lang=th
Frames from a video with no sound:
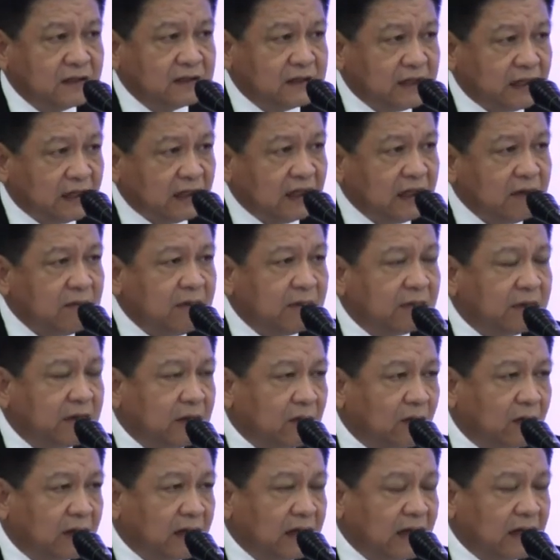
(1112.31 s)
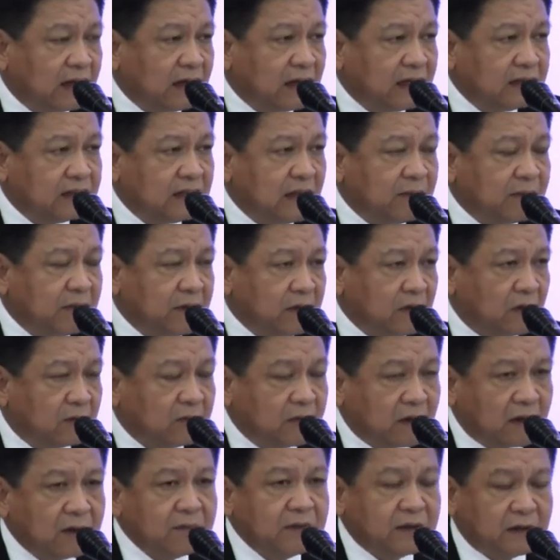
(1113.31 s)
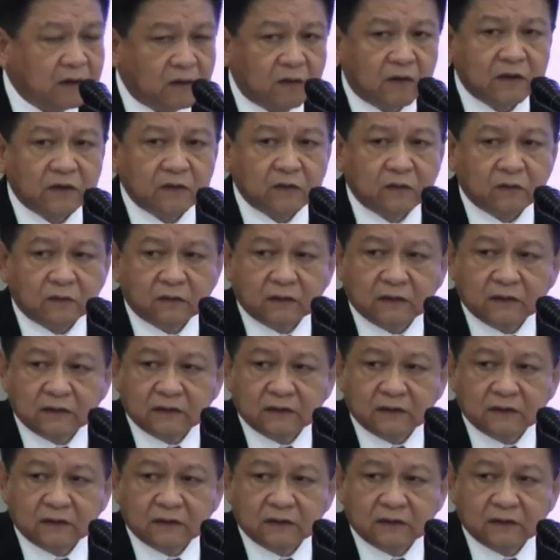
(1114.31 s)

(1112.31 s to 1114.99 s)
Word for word: สิ่งที่มีประโยชน์เนี่ยในประโยชน์มันก็มีโทษอยู่